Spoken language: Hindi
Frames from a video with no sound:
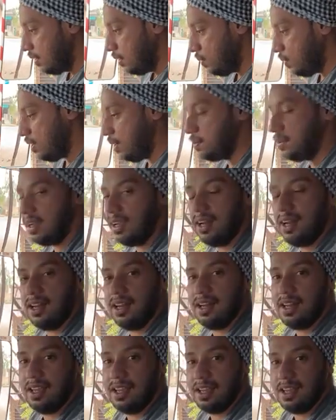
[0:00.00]
और हमें
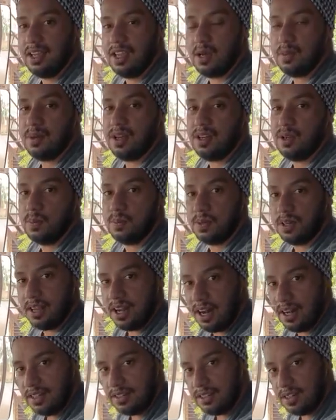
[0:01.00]
कहने लगे कि हमारे ऊपर
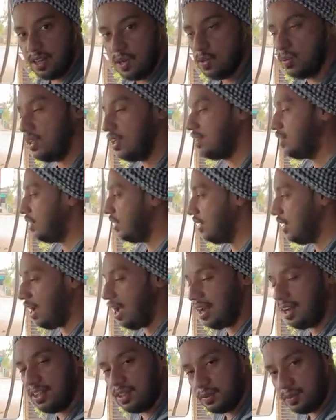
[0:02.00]
गाड़ी चढ़ाओ नशे की
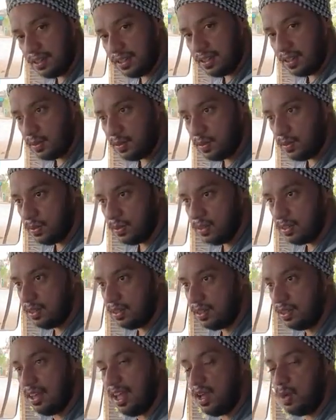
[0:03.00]
हालत में थे वो
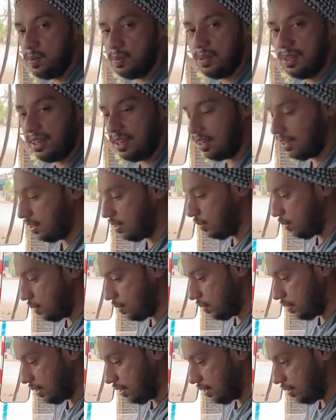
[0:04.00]
दारू पी रखी थी
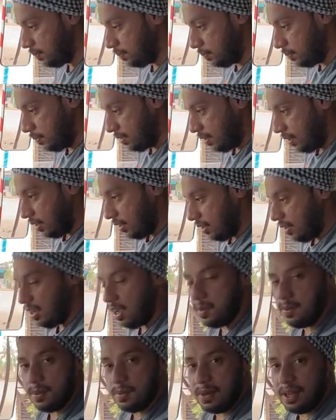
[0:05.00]
उन्होंने कि
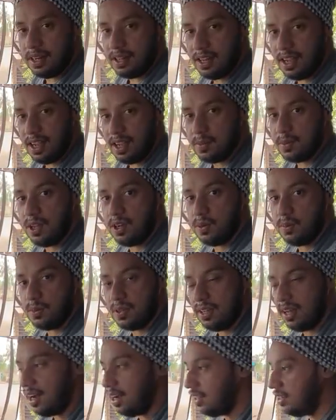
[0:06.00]
हमें मरना है हमारे
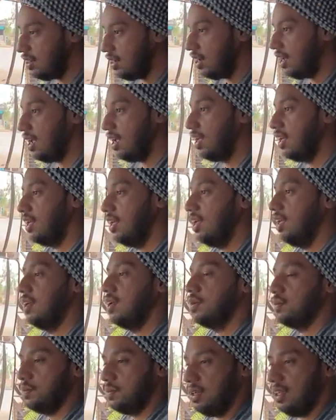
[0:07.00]
ऊपर गाड़ी चढ़ाए
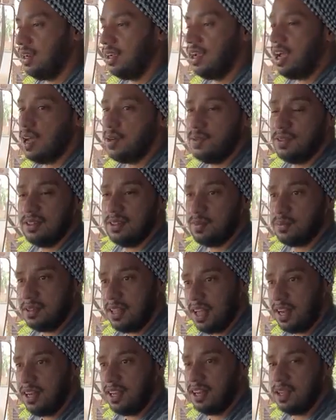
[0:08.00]
मेरे काफ़ी
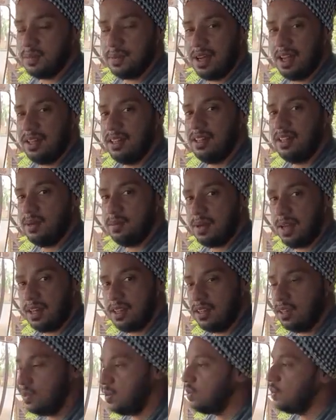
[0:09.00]
समझाने के बाद नहीं
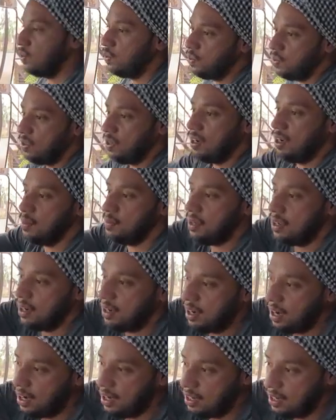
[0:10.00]
माने हो उन्होंने
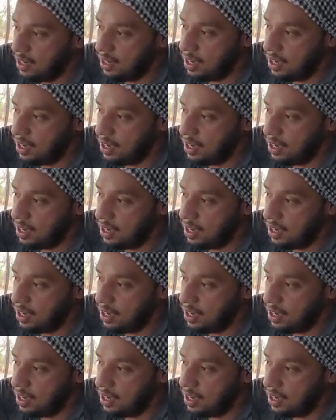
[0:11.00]
हमारा गाड़ी का